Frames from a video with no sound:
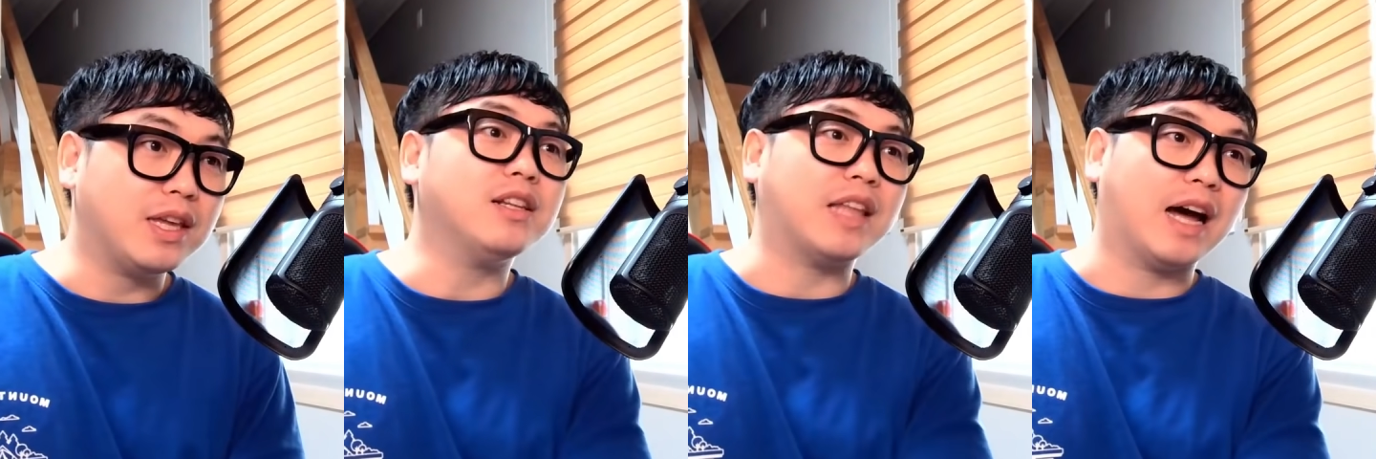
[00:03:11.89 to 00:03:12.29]

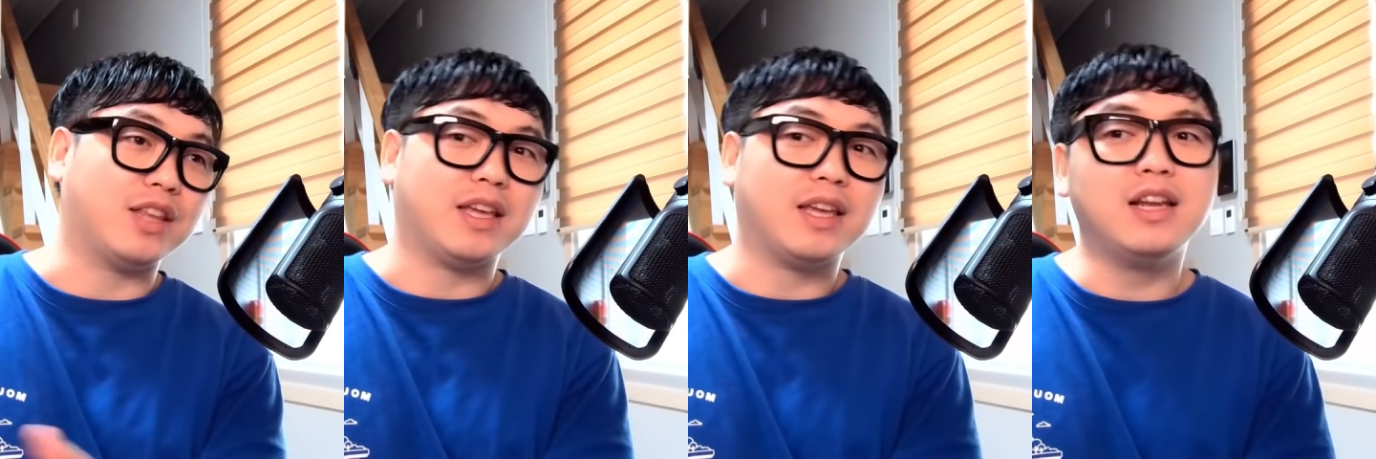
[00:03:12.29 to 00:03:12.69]
일
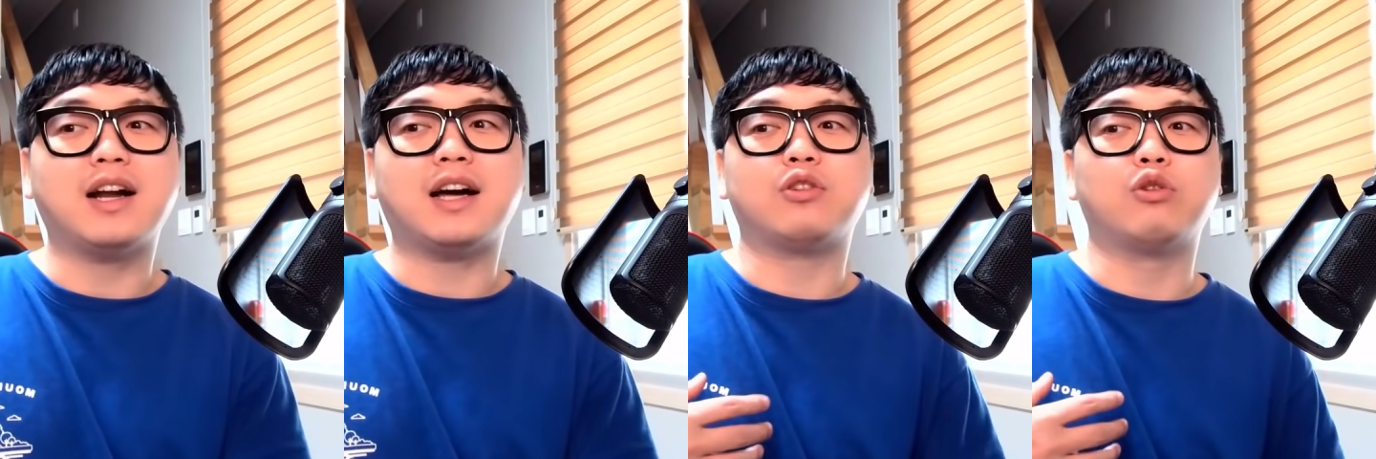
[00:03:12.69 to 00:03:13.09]
단위, 일
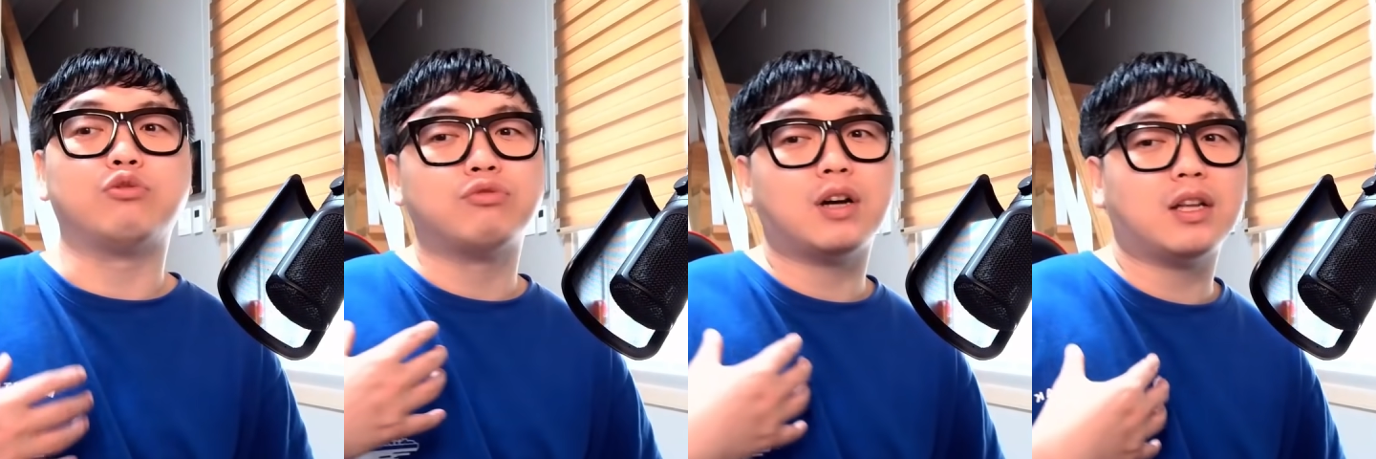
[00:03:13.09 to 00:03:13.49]
같은 걸
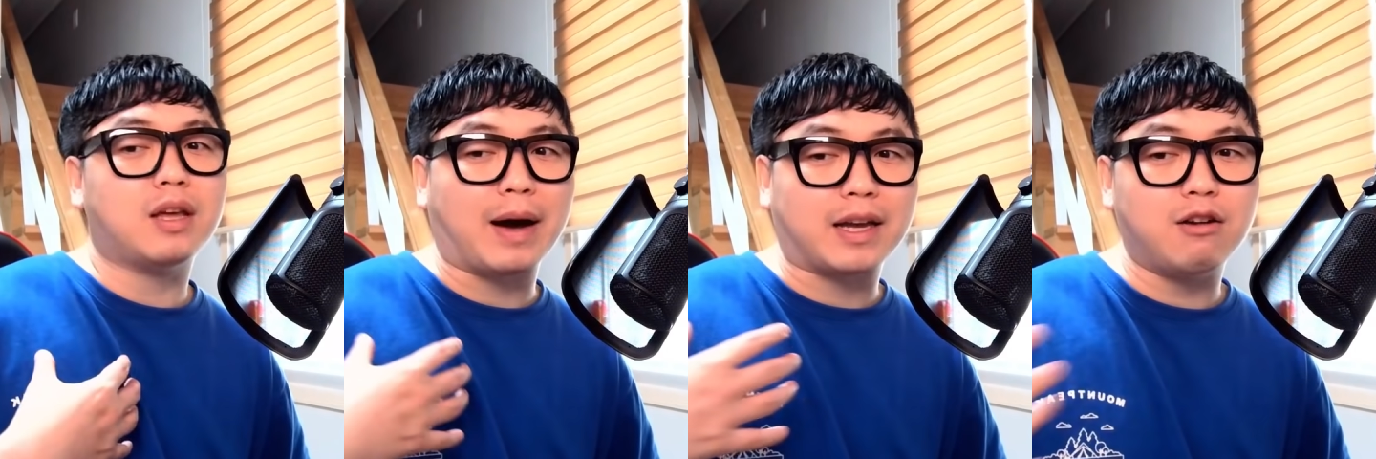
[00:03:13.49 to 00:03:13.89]
누군가한테
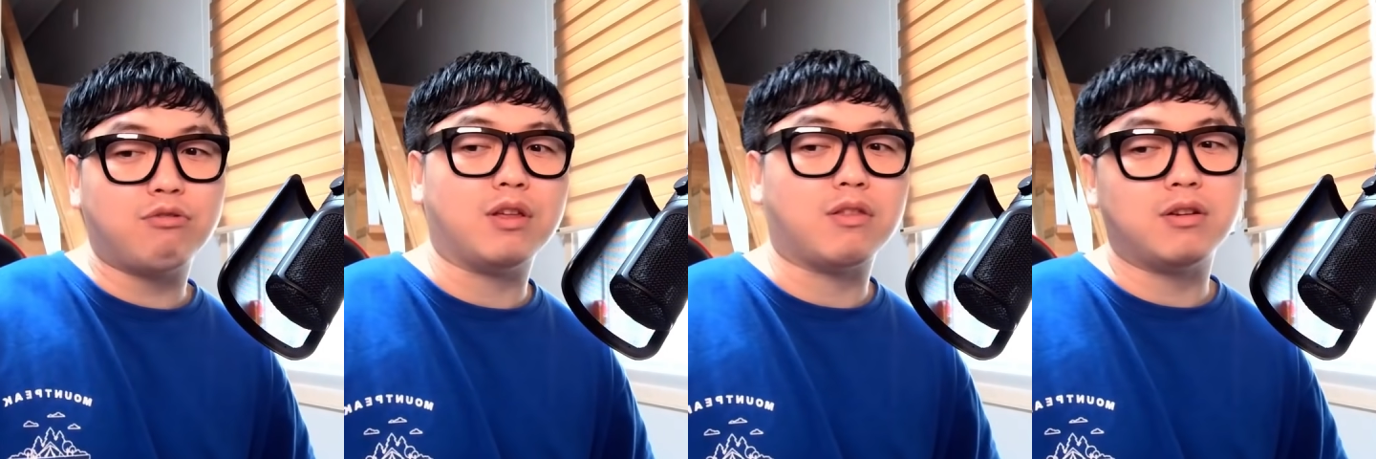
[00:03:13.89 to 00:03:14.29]
맡길
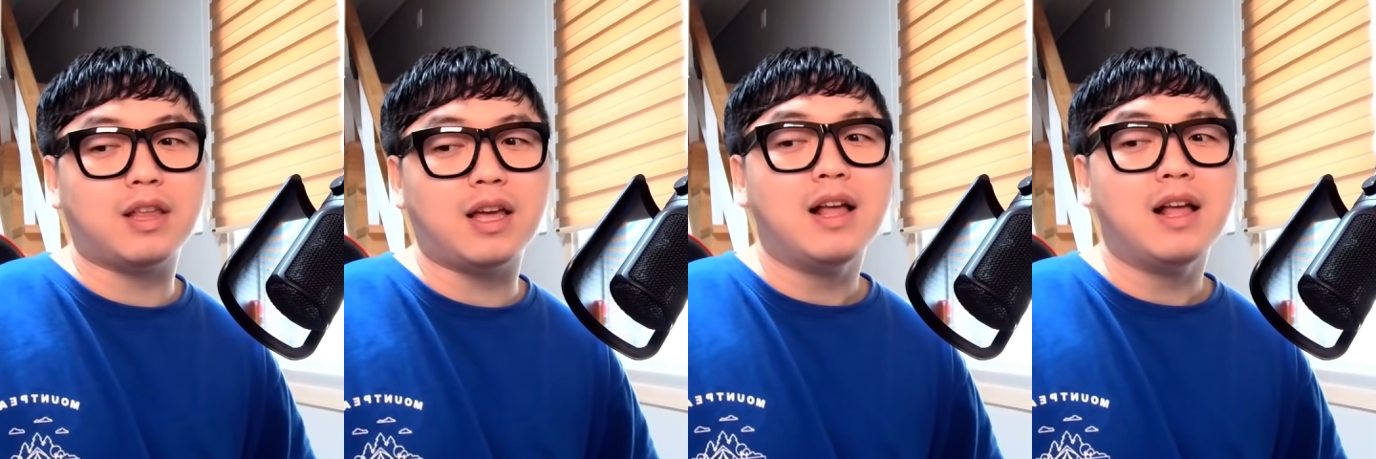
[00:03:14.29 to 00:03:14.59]
수 있을 때